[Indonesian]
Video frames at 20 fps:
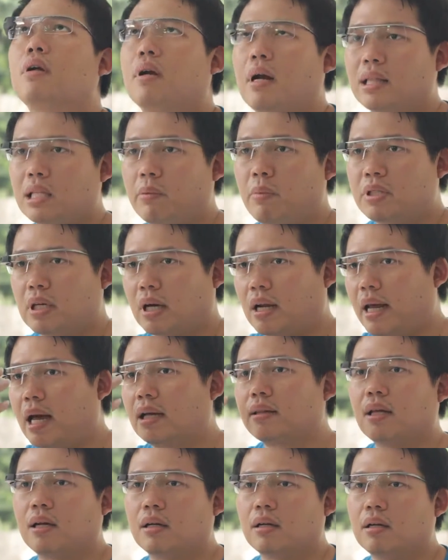Nanti bisa
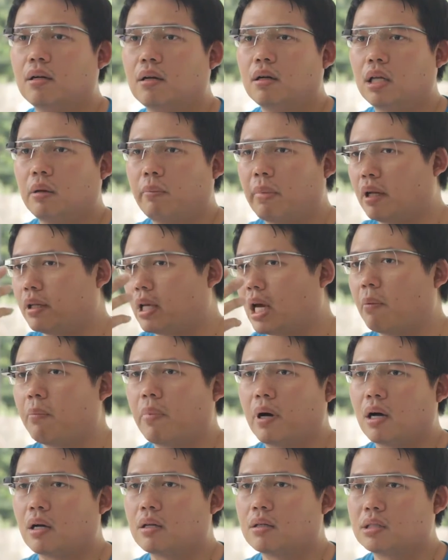kelihatan emailnya
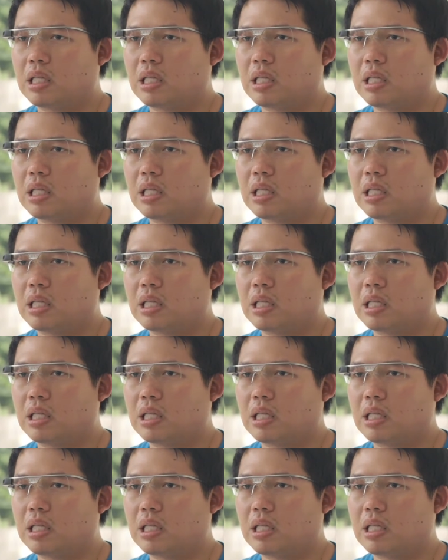apa.